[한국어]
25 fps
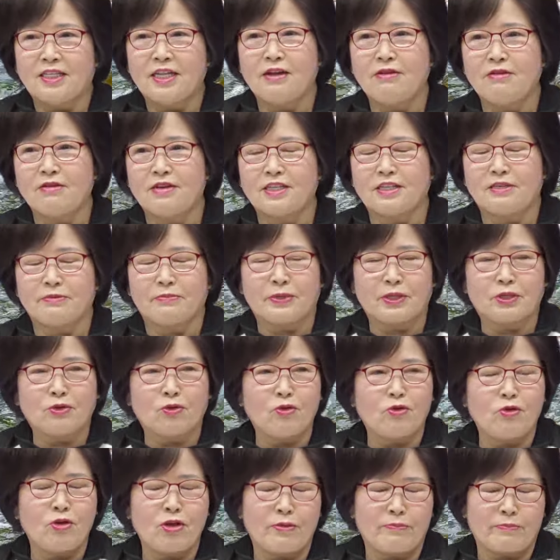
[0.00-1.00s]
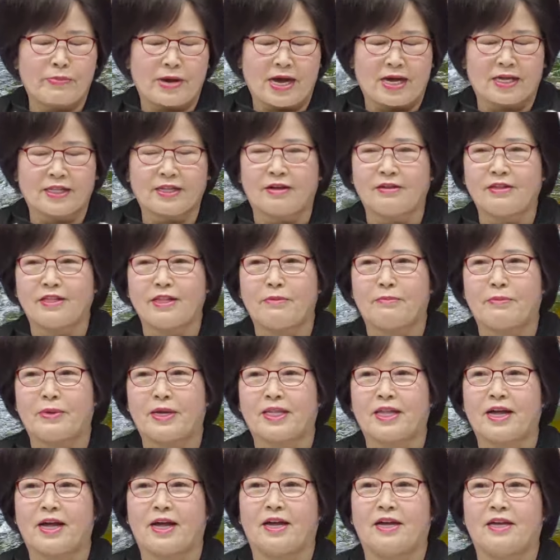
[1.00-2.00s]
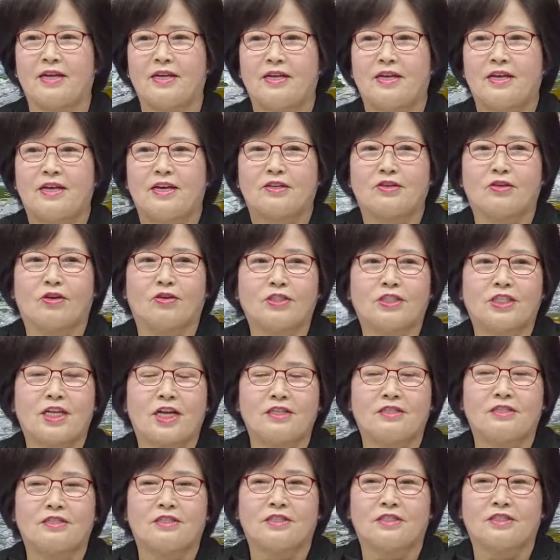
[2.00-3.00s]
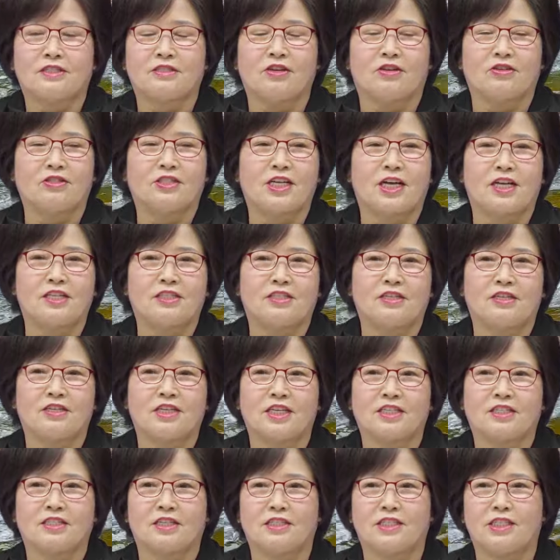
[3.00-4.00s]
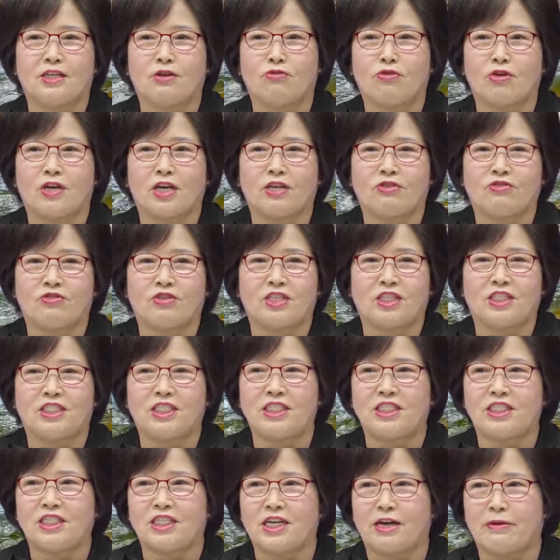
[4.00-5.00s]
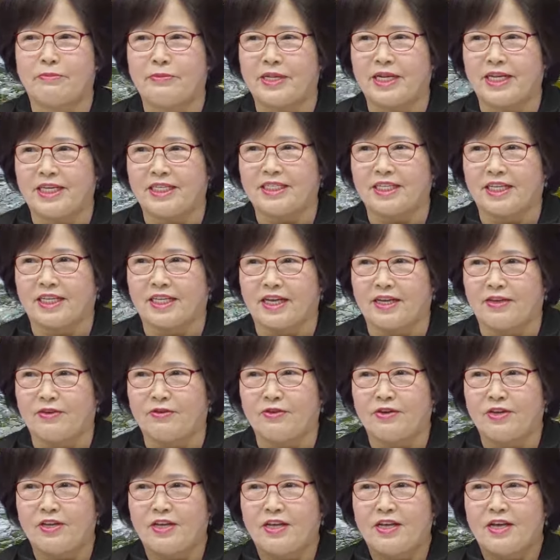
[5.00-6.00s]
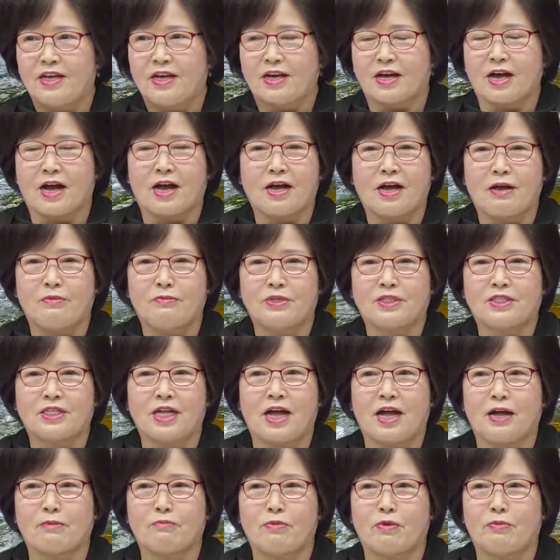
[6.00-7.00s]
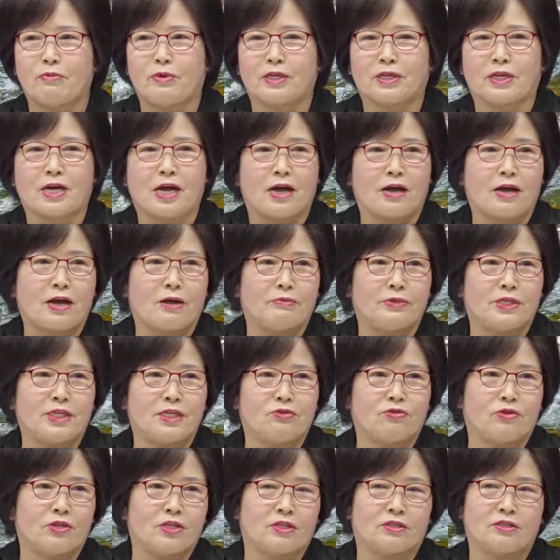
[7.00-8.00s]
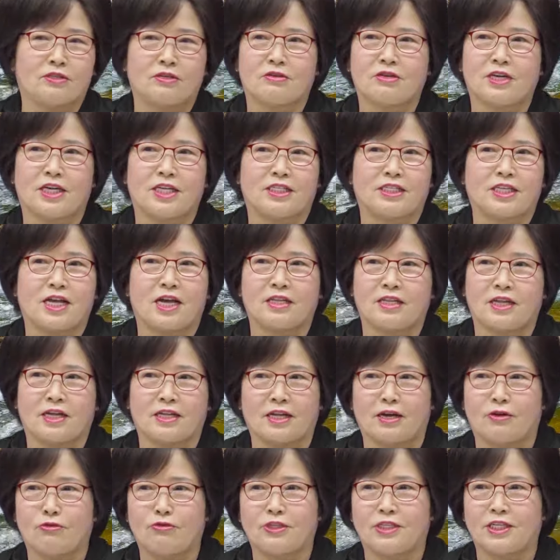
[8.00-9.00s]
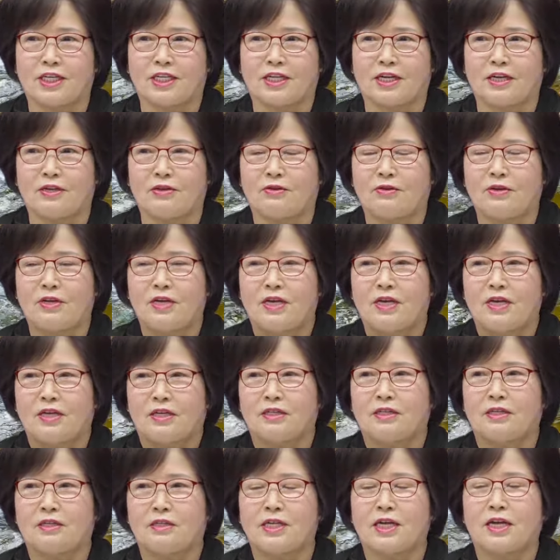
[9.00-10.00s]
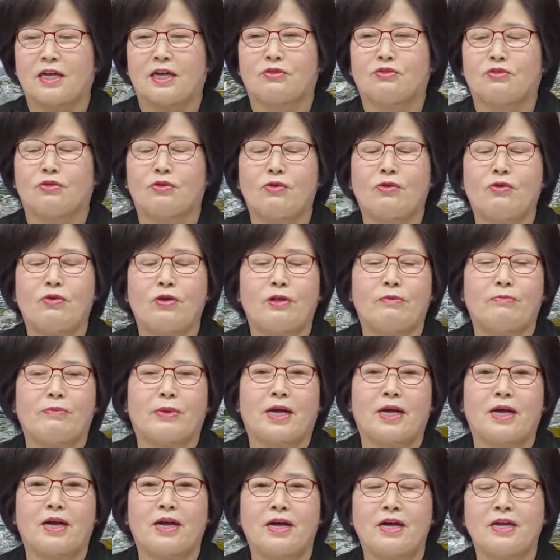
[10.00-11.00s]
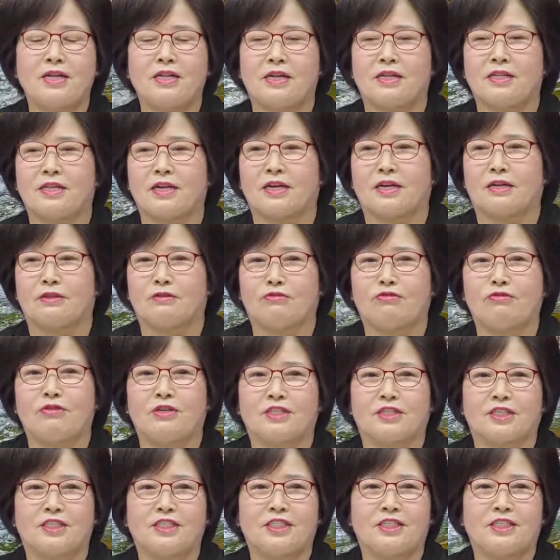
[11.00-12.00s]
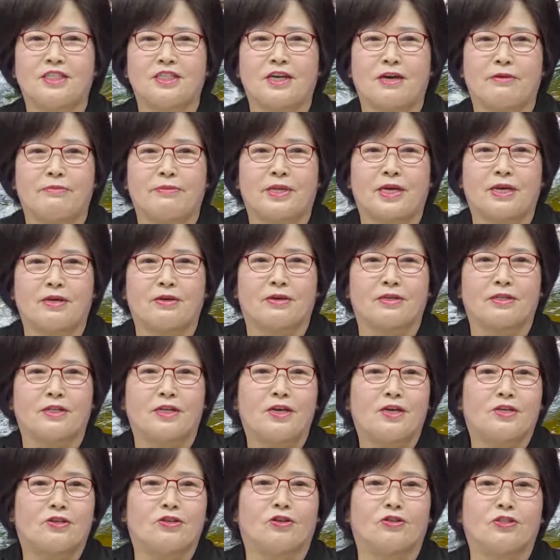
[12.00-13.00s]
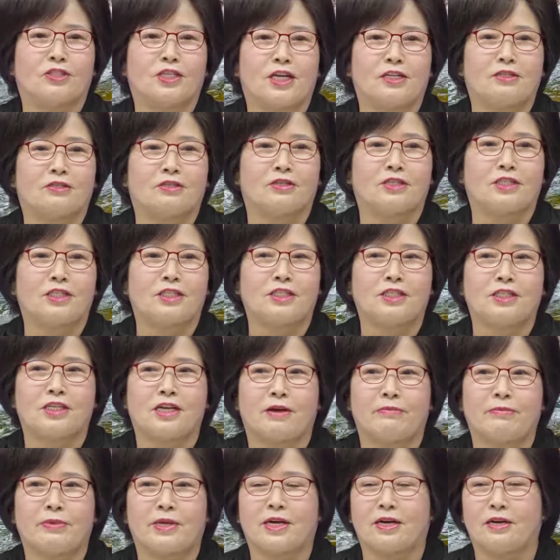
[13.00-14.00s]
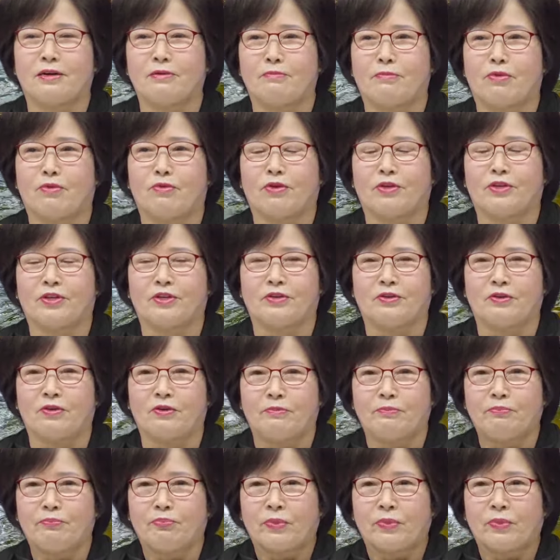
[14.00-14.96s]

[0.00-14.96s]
태극기 집회 토요일마다 할 때마다 경찰, 경찰청에서 제공해주는 CC카메라 있잖아요. 강하면 딱 보면 강하면 입구에서 저까지 싹 다 나오잖아요. 그래서 내가 토요일마다 내가 누워서 c c 카메라 경찰청 CC카메라를 보거든요.